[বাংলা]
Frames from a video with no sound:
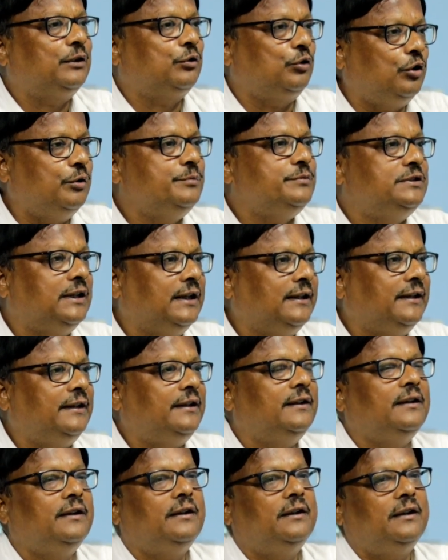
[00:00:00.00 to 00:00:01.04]
বা কম জালে
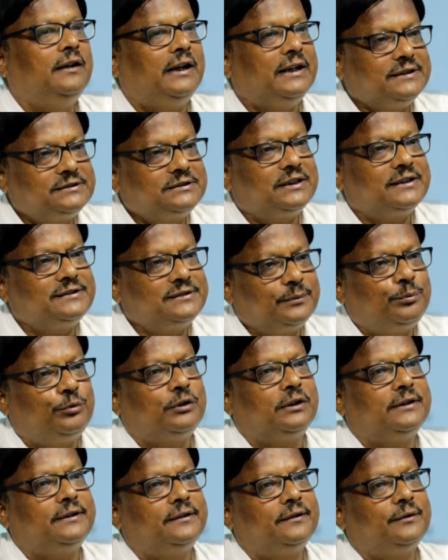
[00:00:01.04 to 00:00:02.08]
আস্তে আস্তে
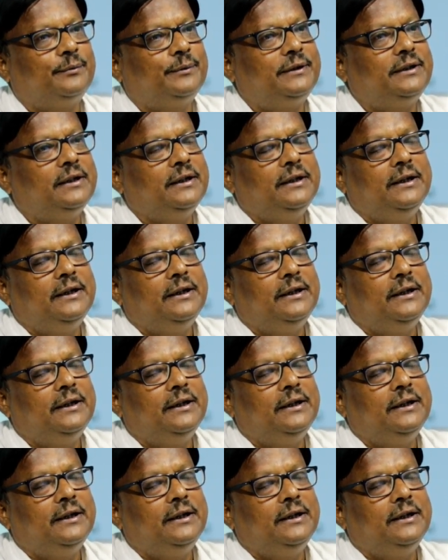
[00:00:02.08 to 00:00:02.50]
ফোটাতে হবে